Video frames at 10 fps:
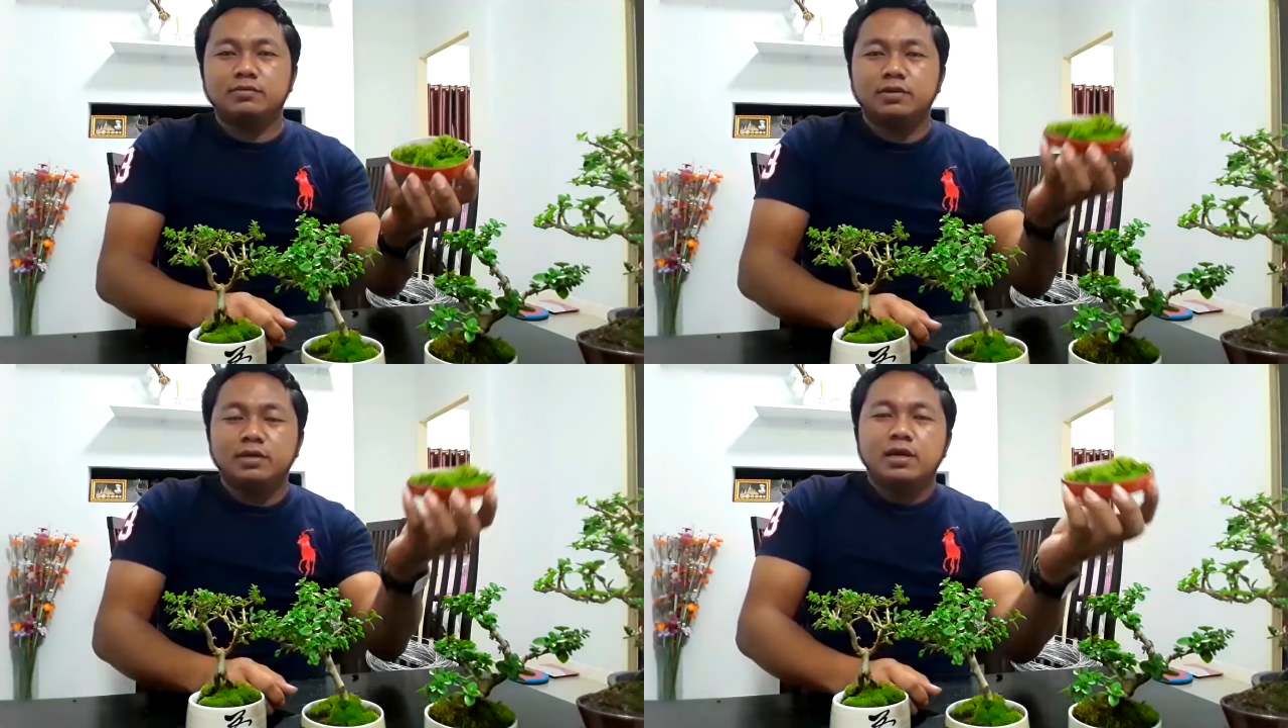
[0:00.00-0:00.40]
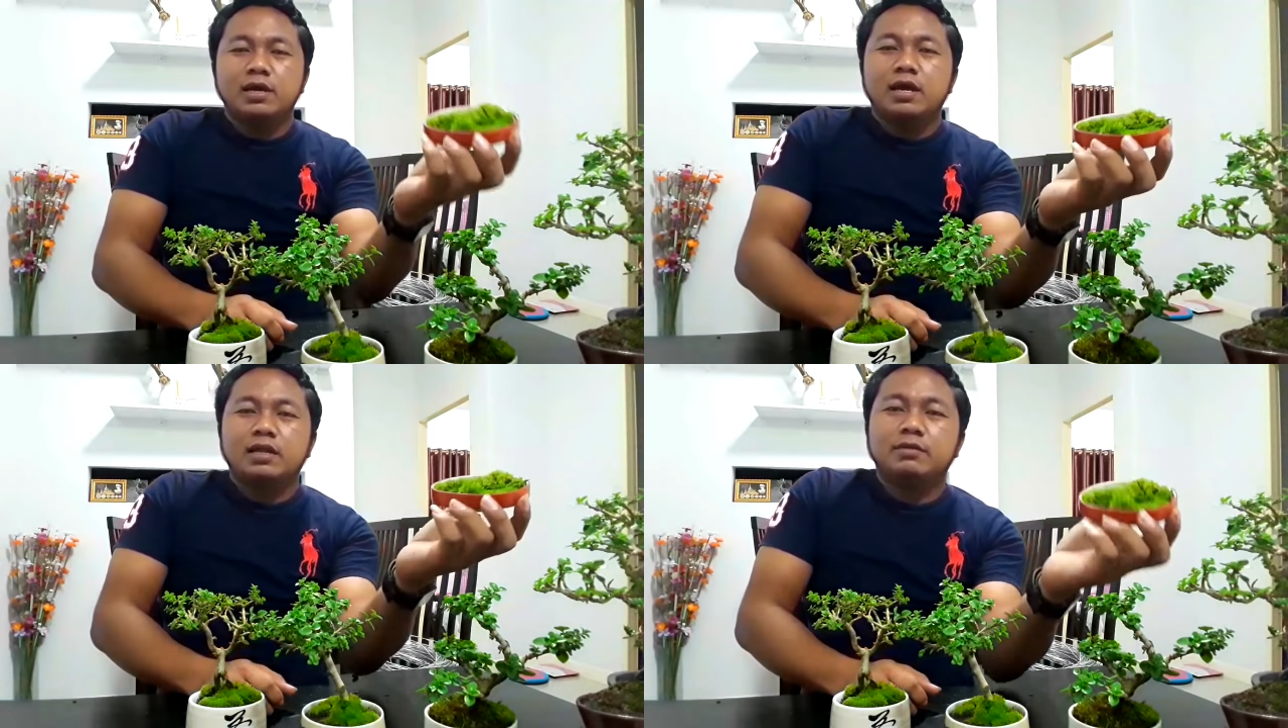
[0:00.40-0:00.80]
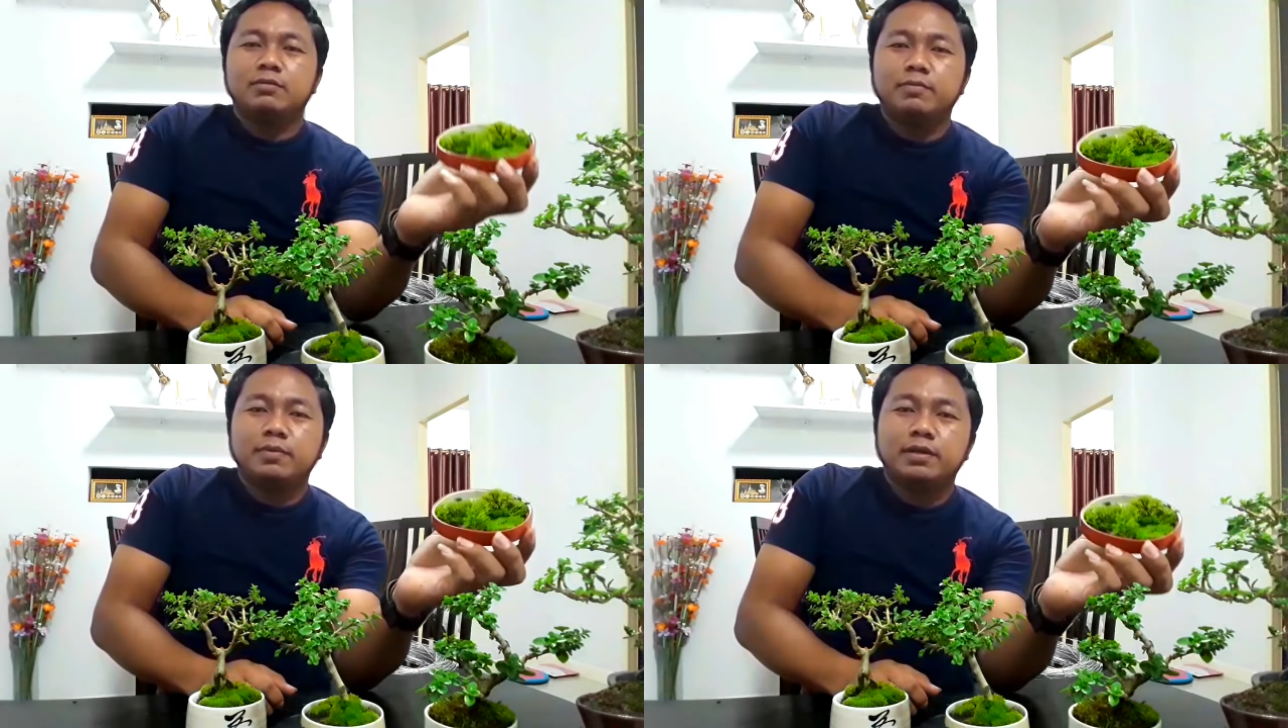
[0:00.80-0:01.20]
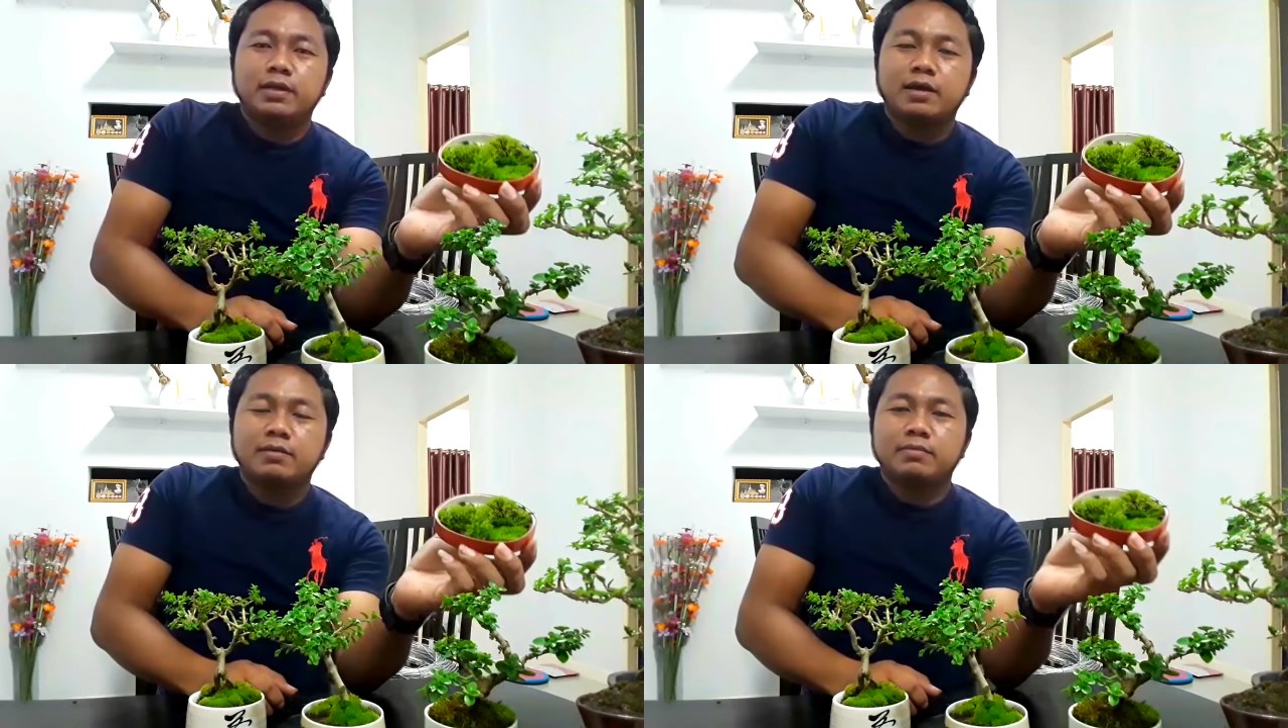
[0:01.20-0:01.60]
ยู่อันนี้ผมไป
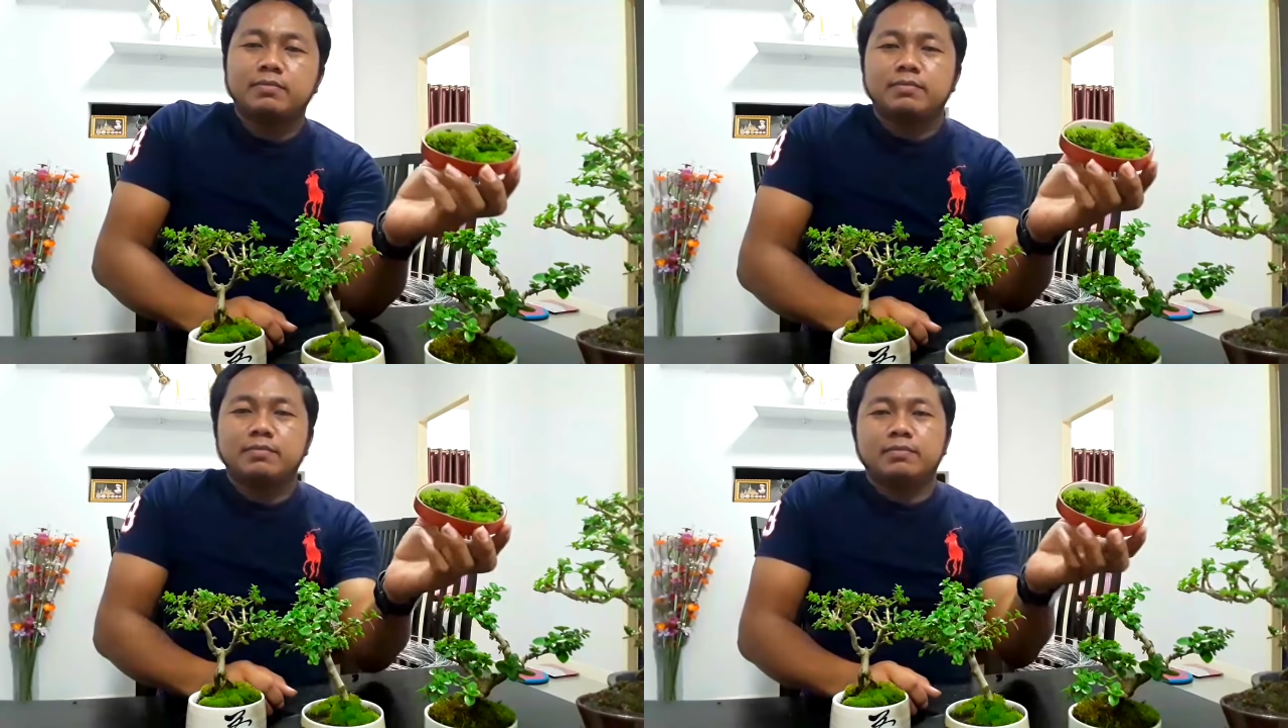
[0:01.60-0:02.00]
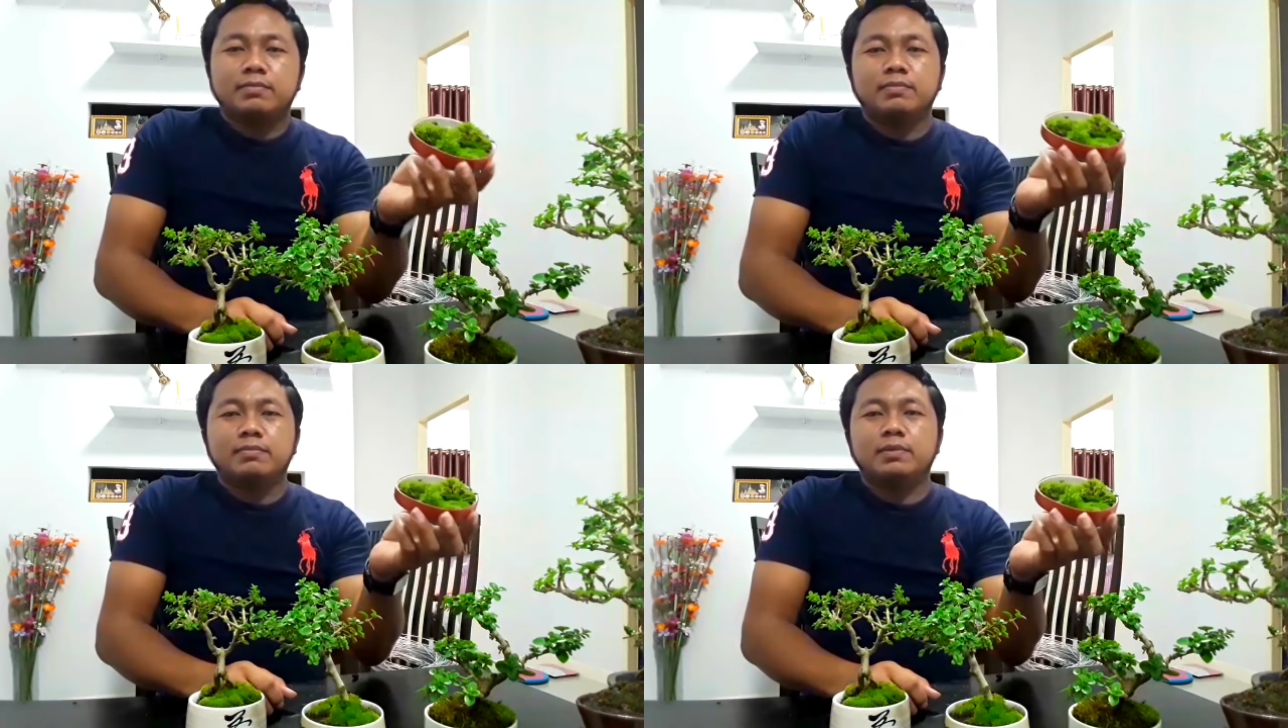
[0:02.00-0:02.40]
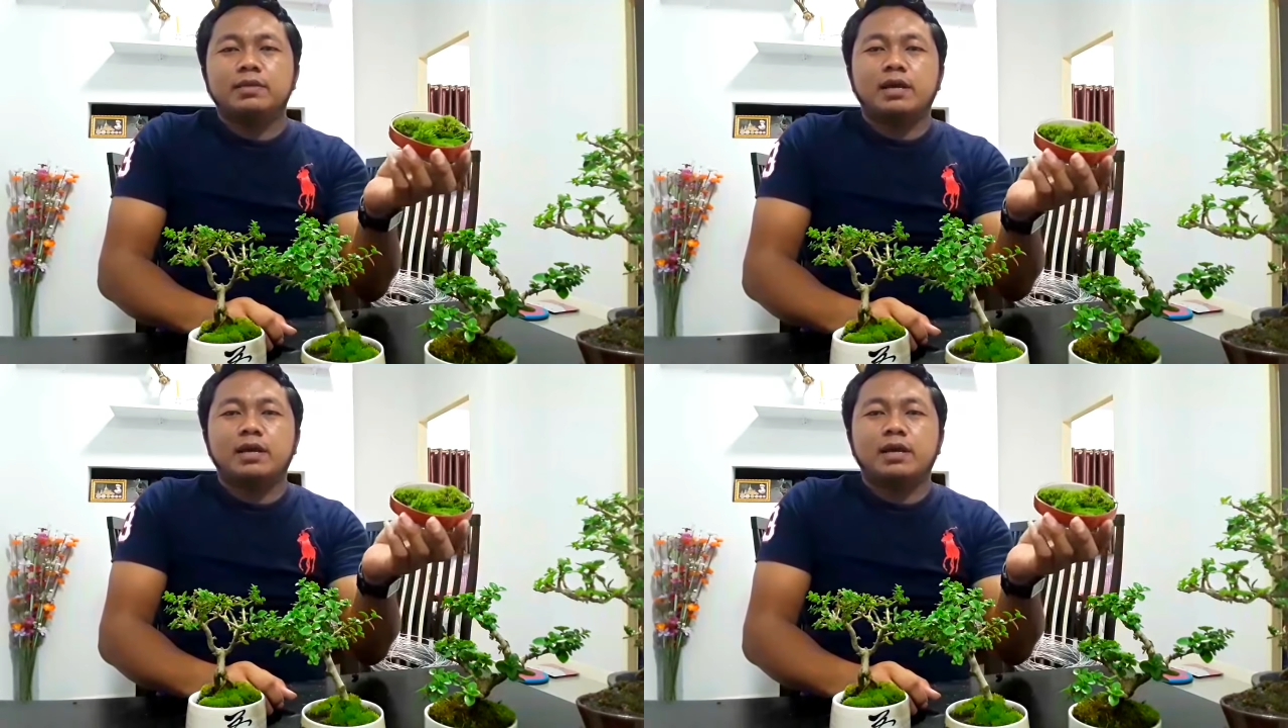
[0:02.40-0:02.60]
ได้มา